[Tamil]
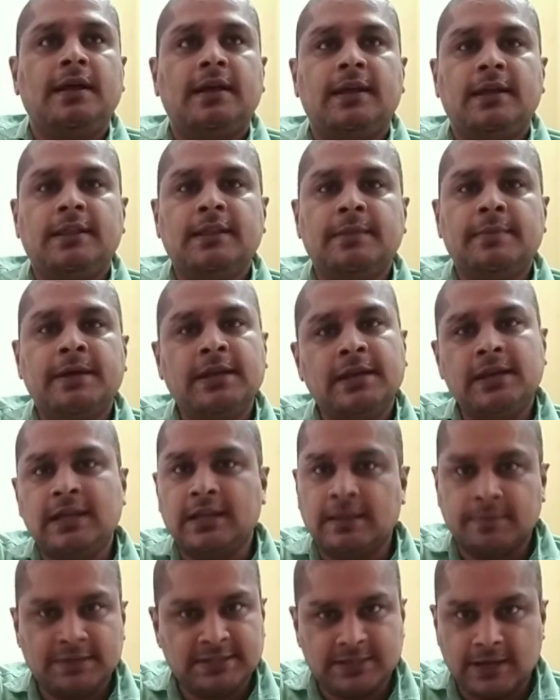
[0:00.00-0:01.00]
இந்த மாதிரி நான்
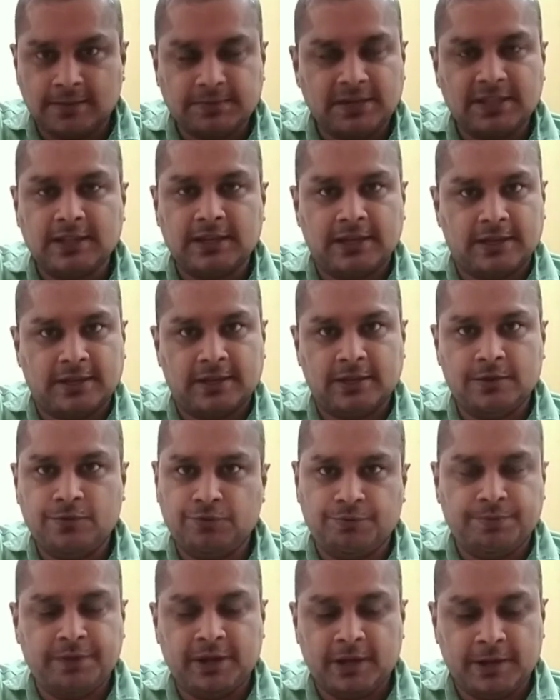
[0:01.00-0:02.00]
எங்கேயுமே சாப்பிட்டதே இல்லைங்க
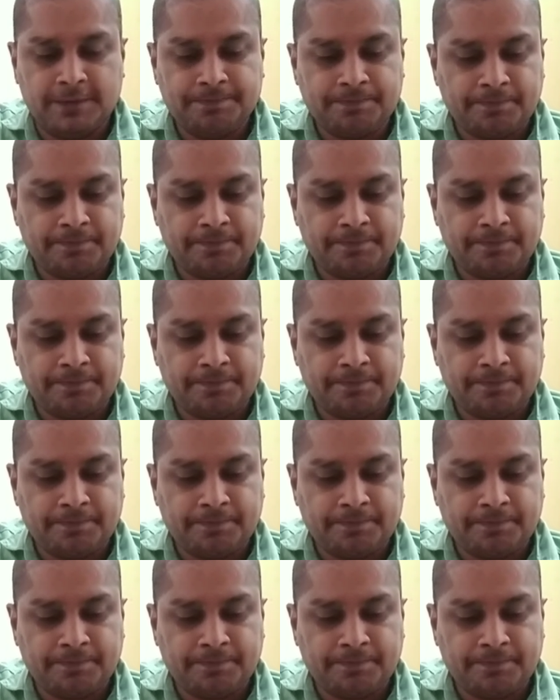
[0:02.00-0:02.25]
உண்மையாக